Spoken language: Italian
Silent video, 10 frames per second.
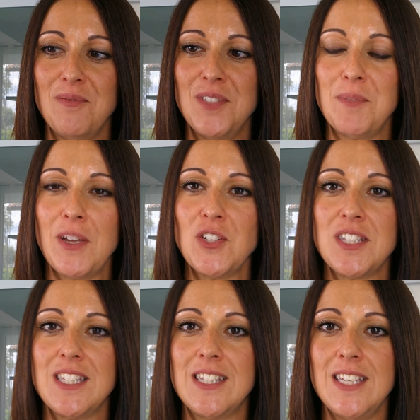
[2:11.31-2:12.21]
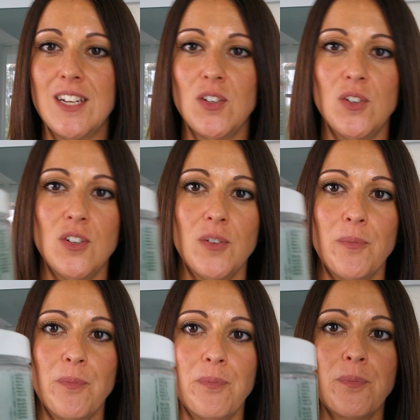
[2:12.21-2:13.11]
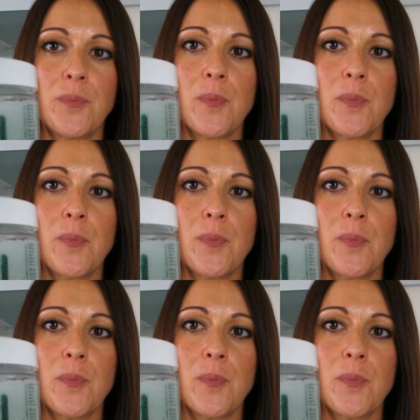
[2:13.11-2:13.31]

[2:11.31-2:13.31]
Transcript: mi spiace si siano mm,